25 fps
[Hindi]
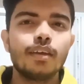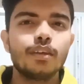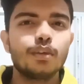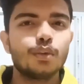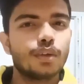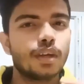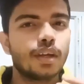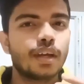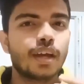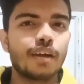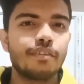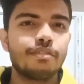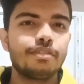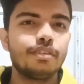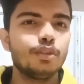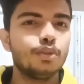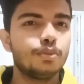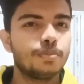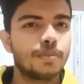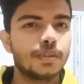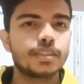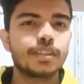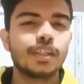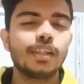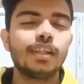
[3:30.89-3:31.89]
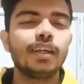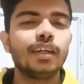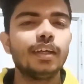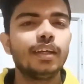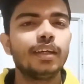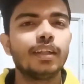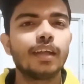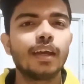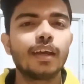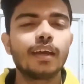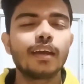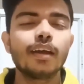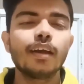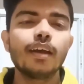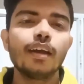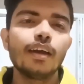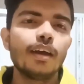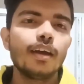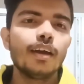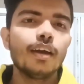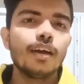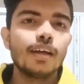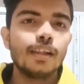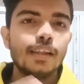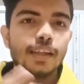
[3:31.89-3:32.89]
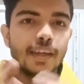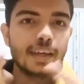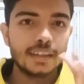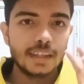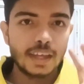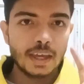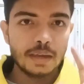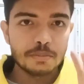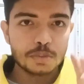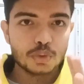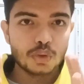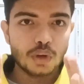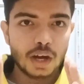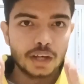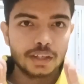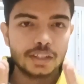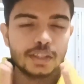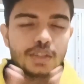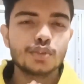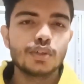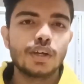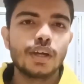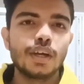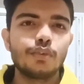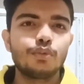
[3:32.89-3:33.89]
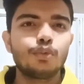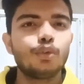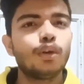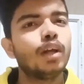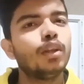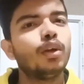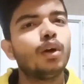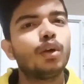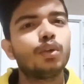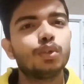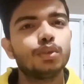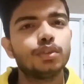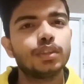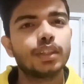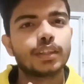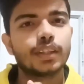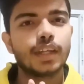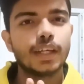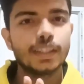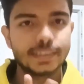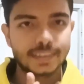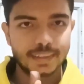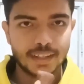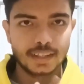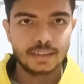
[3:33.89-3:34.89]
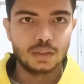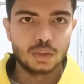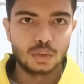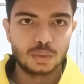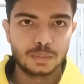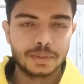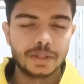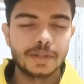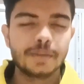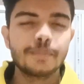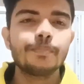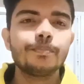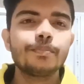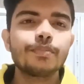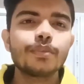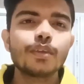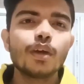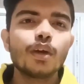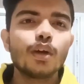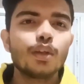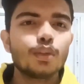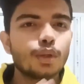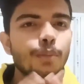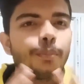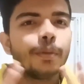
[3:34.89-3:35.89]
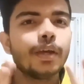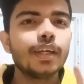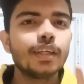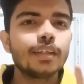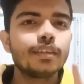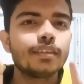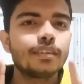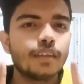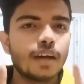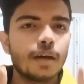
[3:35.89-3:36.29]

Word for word: क्योंकि काफ़ी ऊपर चली गई है रैंक लेकिन एम्स गुवाहाटी जो है वो अलॉट हो सकता है सेकेंड राउंड में तो मैं